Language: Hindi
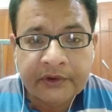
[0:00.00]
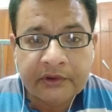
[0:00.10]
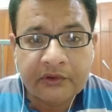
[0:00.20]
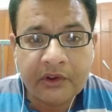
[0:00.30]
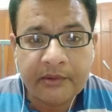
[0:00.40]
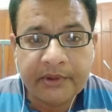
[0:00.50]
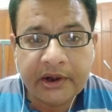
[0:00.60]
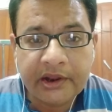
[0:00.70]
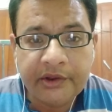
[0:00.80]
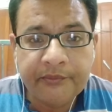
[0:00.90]
तो
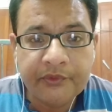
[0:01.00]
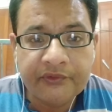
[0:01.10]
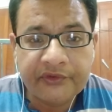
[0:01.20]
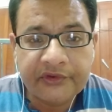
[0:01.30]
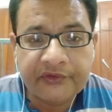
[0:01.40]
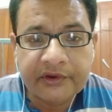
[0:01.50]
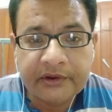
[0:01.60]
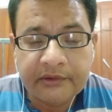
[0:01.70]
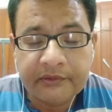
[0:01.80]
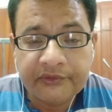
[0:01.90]
हमारा इम्यून
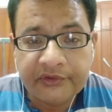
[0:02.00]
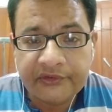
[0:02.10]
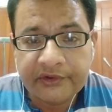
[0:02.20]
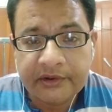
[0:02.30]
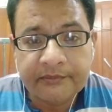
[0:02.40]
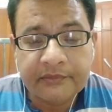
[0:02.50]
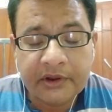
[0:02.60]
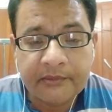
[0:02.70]
सिस्टम सिस्टम